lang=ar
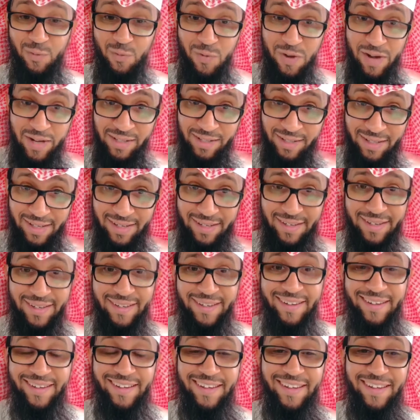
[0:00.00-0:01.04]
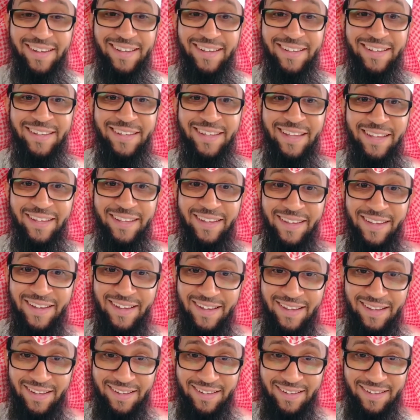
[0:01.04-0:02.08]
وأيضا إن
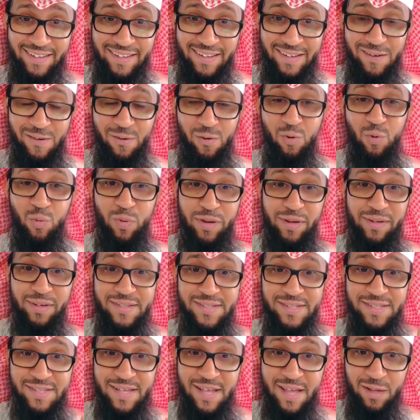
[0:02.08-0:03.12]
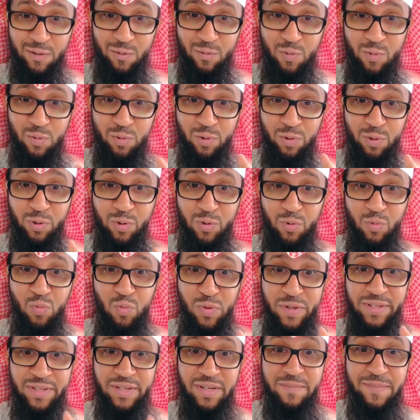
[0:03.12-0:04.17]
الله هو الرزاق ذو
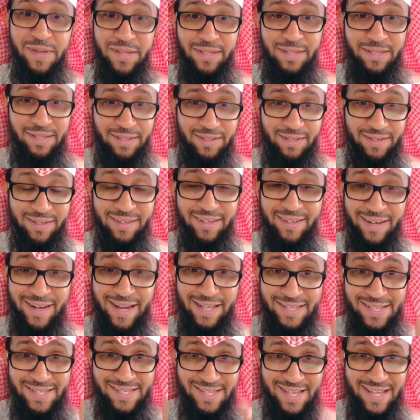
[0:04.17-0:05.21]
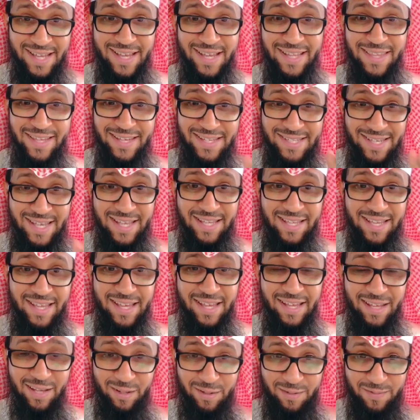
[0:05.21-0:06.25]
القوة المتين لا تنساها إذا
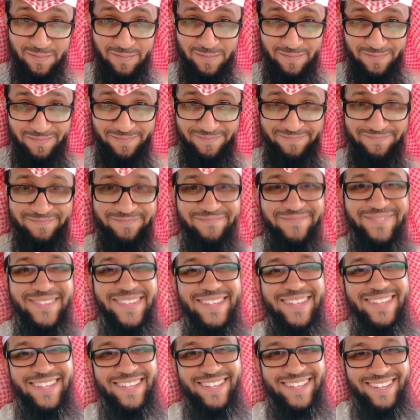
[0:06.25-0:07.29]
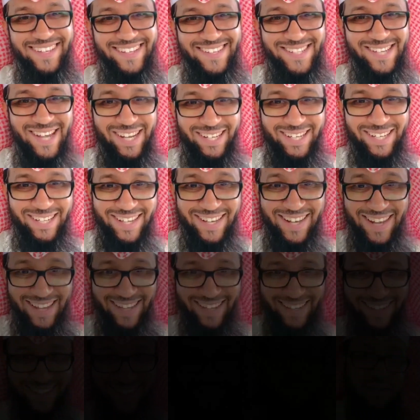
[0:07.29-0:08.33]
نسيتها جاك
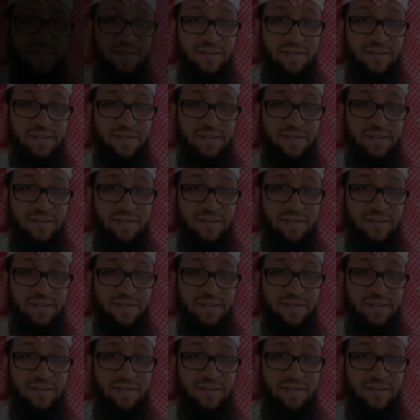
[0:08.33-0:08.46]
القلق